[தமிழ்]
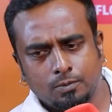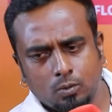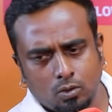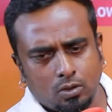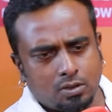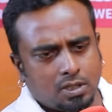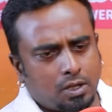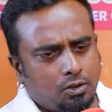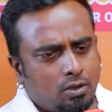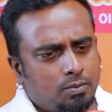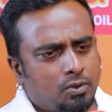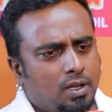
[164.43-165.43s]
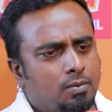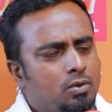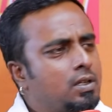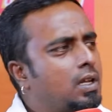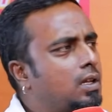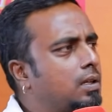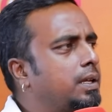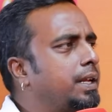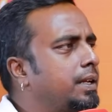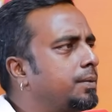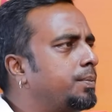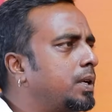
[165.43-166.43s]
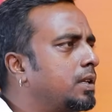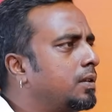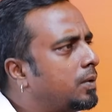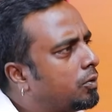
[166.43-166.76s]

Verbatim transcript: ஒரு ஸ்கெடியூல் முடியும் போது நான் எடிட் பண்ணது